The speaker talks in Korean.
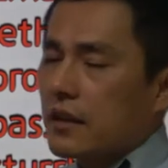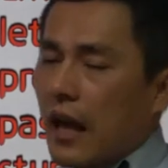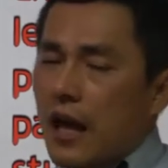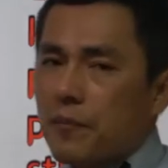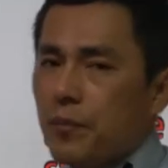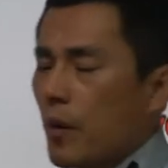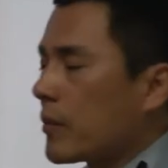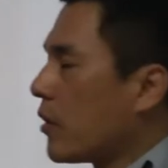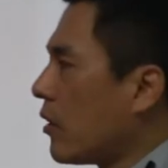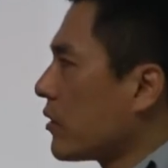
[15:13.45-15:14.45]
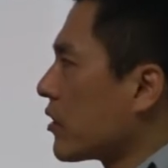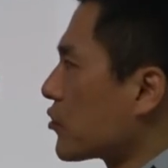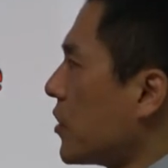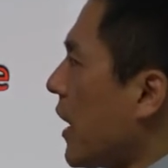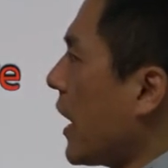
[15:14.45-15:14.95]
capable,
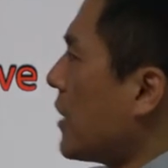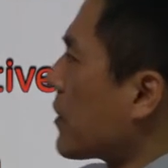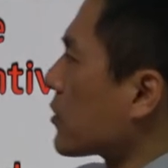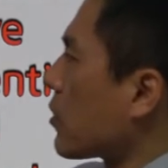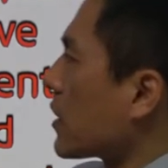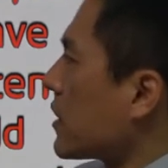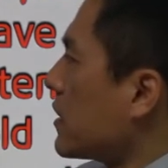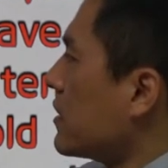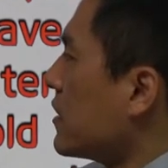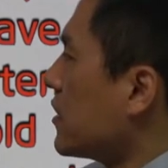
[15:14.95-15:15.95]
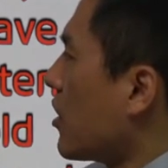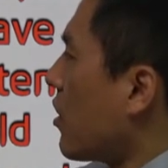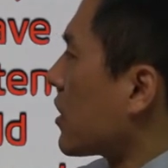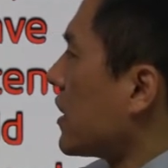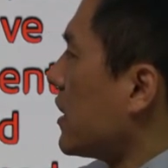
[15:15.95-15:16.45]
여기 뒤에 able하고 똑같아.
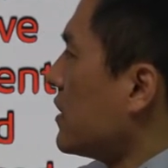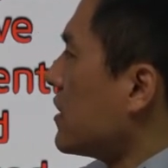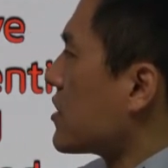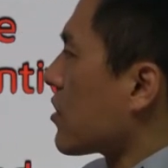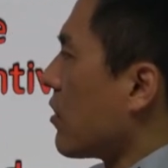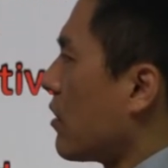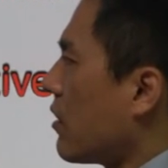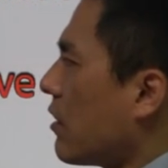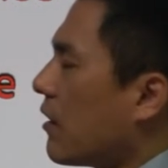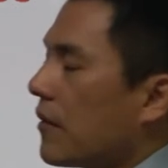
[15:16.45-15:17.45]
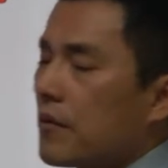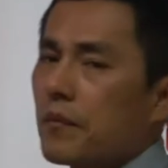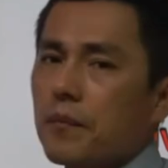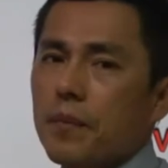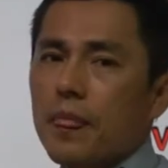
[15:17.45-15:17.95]
능력이 있는이죠. 어.
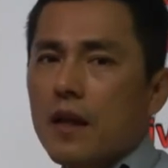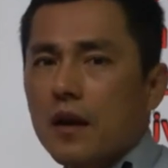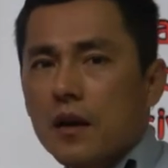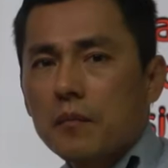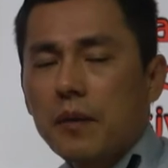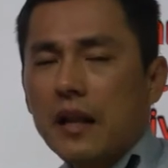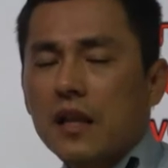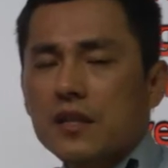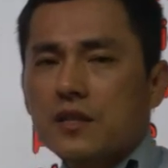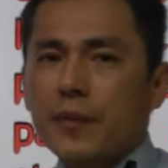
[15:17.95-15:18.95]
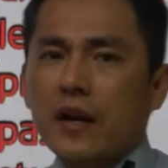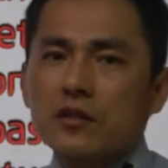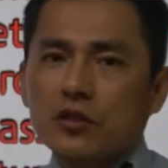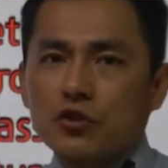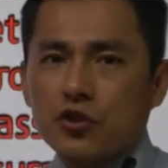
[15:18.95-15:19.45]
balance,
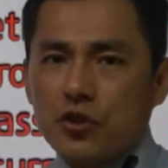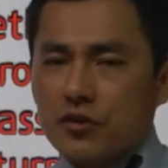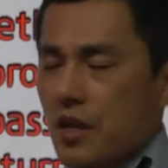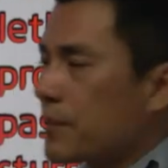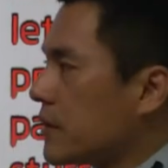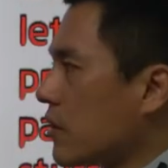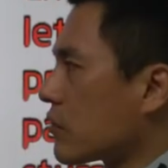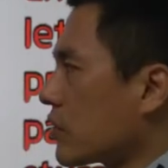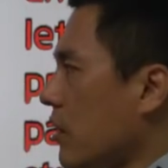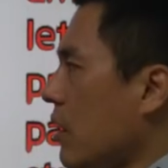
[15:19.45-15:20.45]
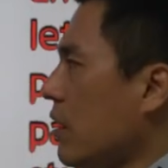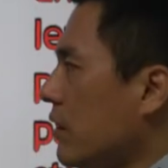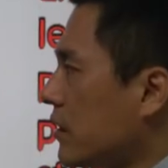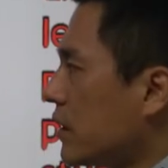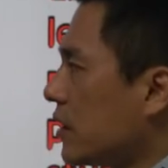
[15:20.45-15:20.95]
balance는 균형
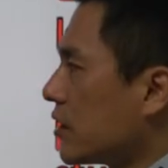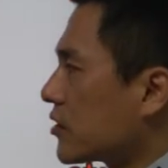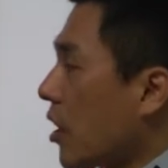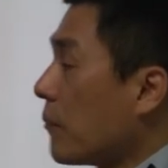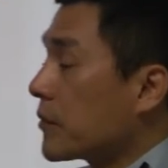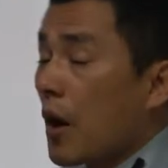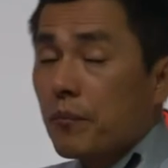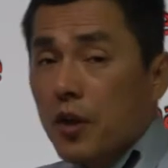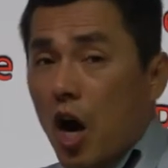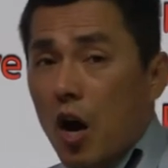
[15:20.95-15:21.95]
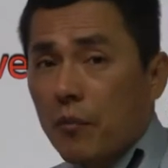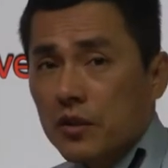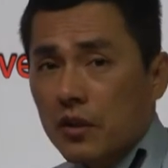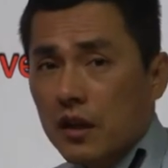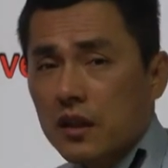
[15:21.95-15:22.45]
잡힌이었고요. 덤덤덤
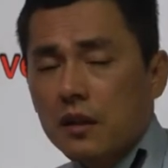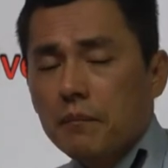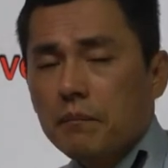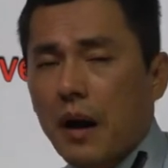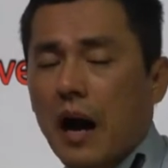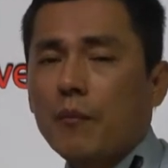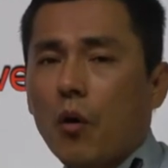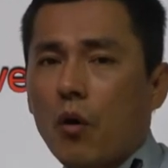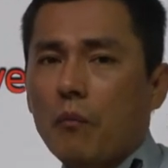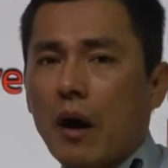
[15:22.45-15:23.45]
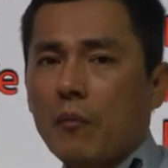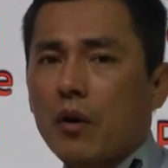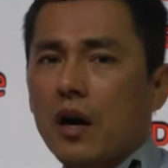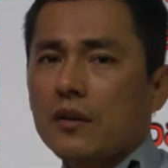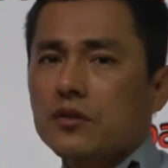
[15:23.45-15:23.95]
어떤 애들? 바보,
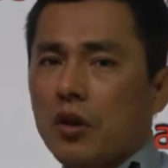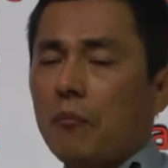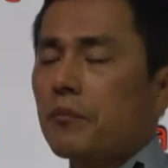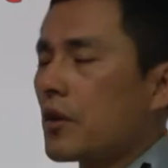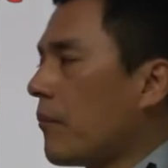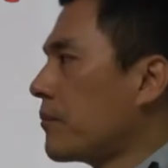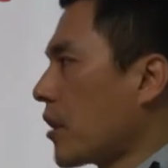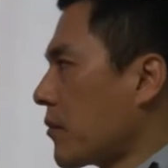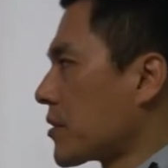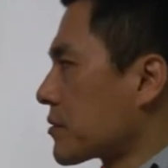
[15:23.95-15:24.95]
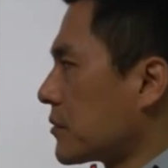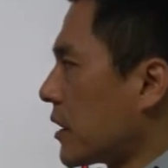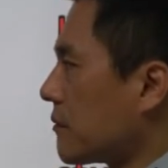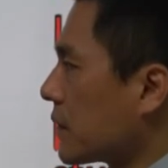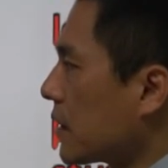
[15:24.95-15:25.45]
바보가
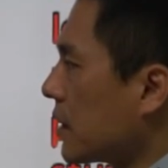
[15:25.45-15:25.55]
덤덤덤이었습니다.